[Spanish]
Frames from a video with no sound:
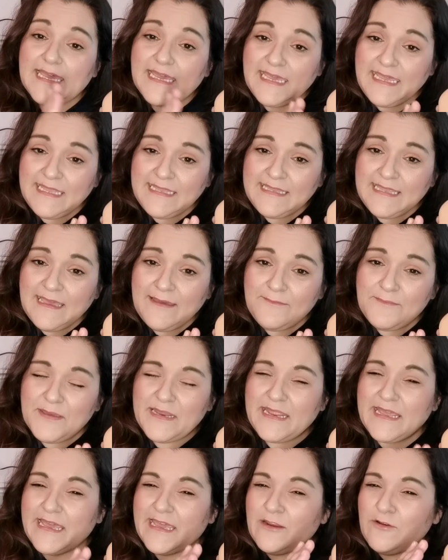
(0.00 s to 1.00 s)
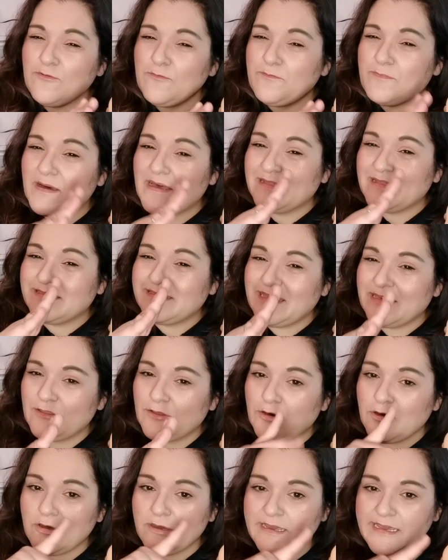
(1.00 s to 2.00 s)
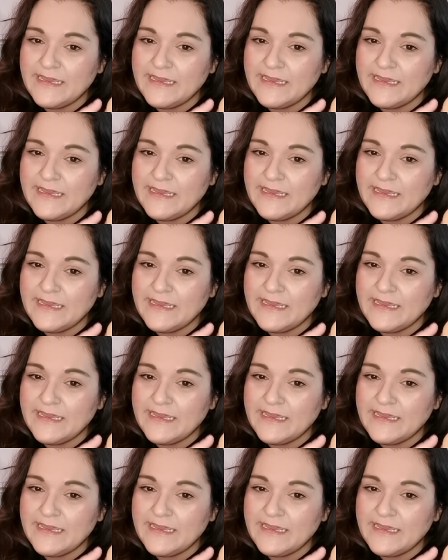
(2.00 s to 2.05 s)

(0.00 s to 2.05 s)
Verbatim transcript: Esta viene en un pack de dos,